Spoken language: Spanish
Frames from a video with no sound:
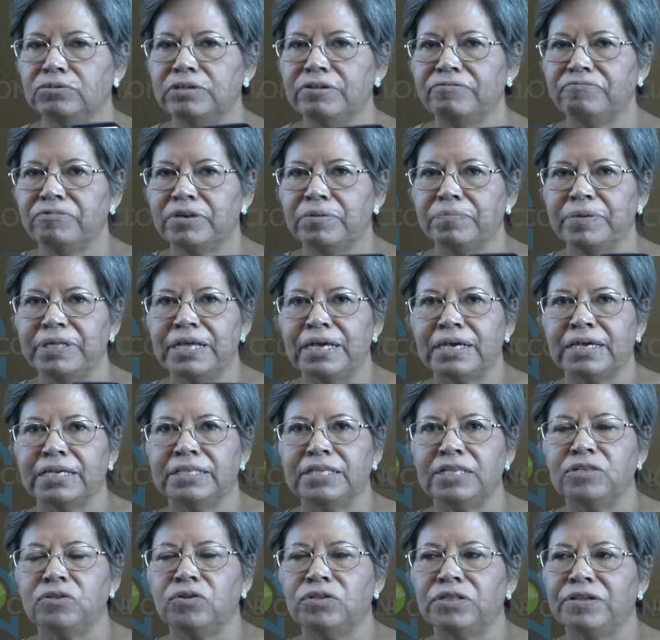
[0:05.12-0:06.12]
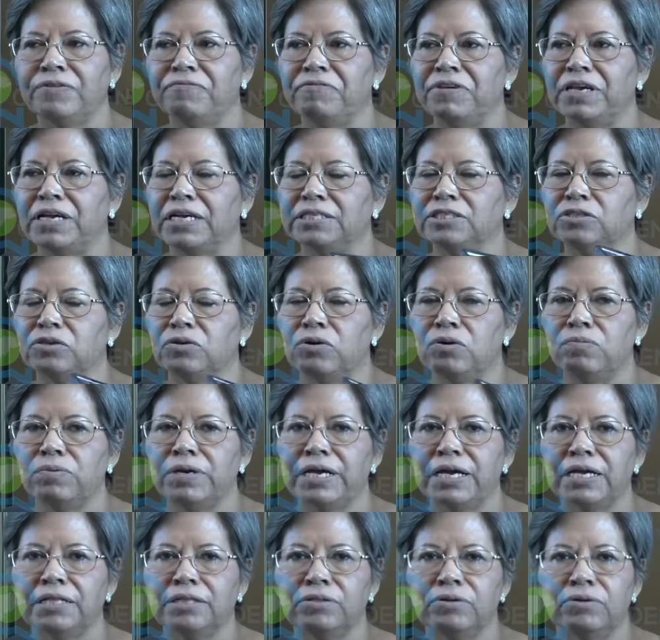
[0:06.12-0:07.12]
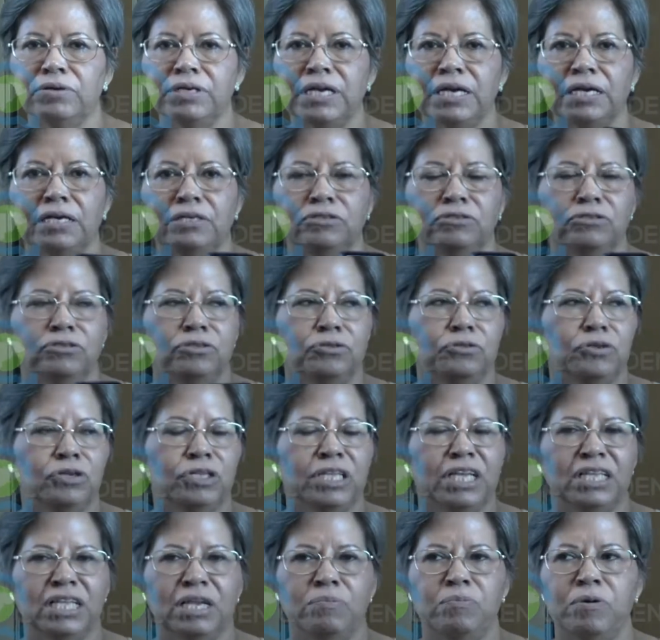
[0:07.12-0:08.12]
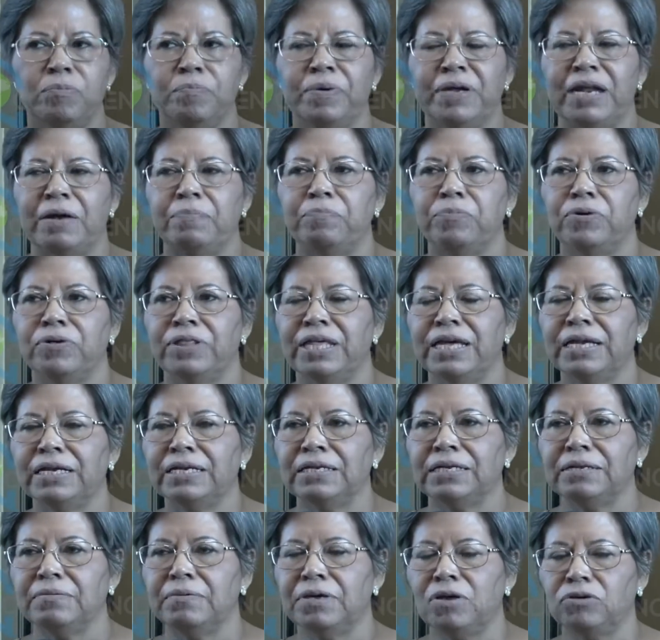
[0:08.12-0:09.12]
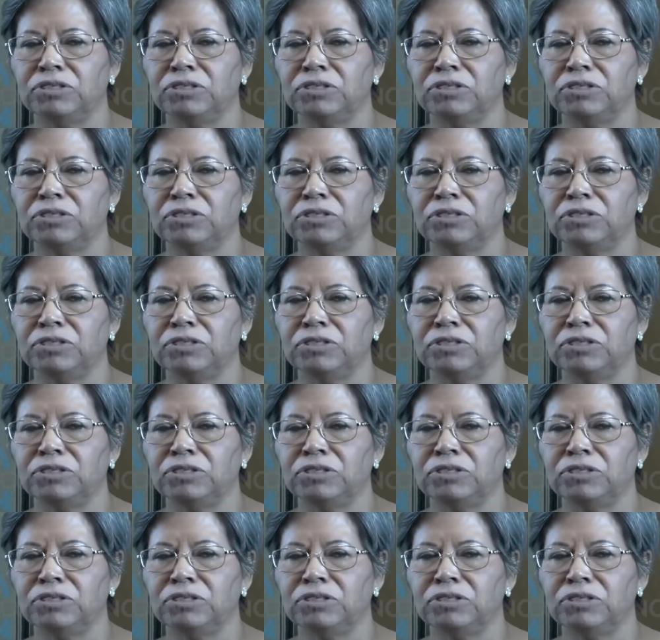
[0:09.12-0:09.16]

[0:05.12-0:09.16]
una enfermedad que tiene notificación obligatoria que nosotros tenemos para poder,